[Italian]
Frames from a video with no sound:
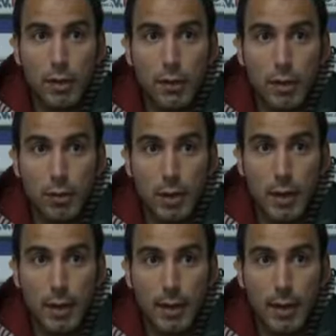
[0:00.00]
ti fa
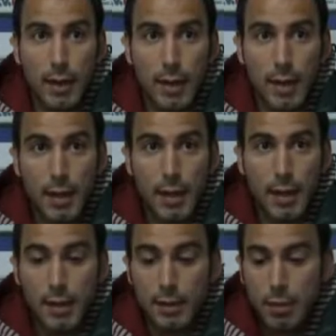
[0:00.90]
giocare
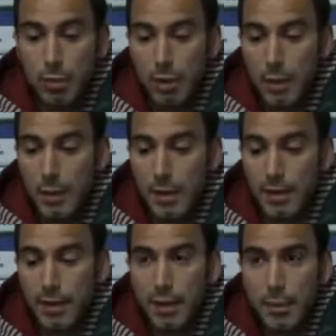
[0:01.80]
se riusciamo ad
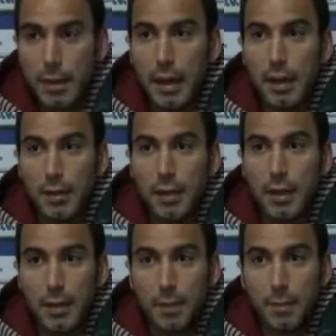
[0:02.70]
essere
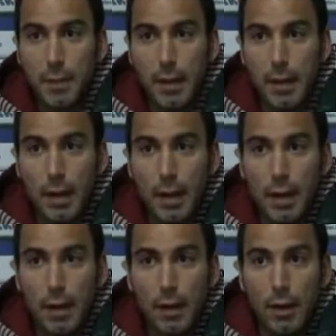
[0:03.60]
bravi eh,
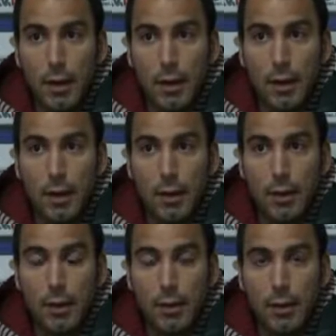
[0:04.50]

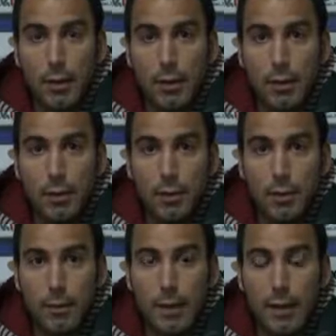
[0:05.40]
nella
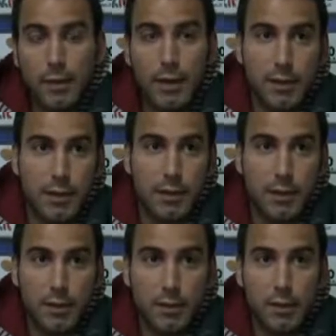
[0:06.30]
fase
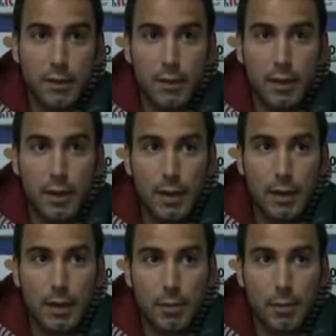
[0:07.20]

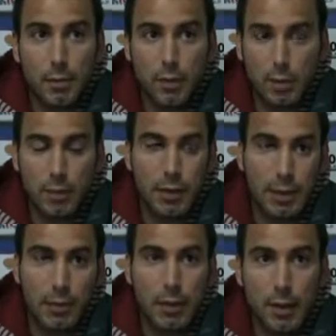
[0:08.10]
difensiva possiamo farli
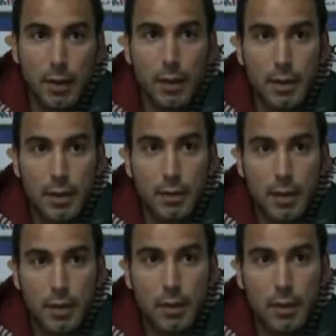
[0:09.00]
male nella
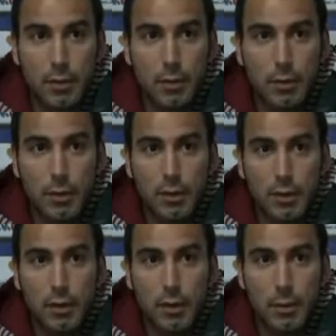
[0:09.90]
parte
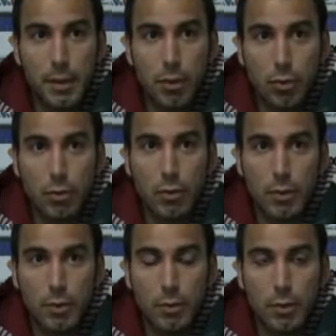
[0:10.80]
offensiva perché loro
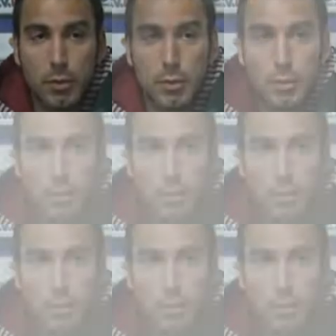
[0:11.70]
soffrono molto.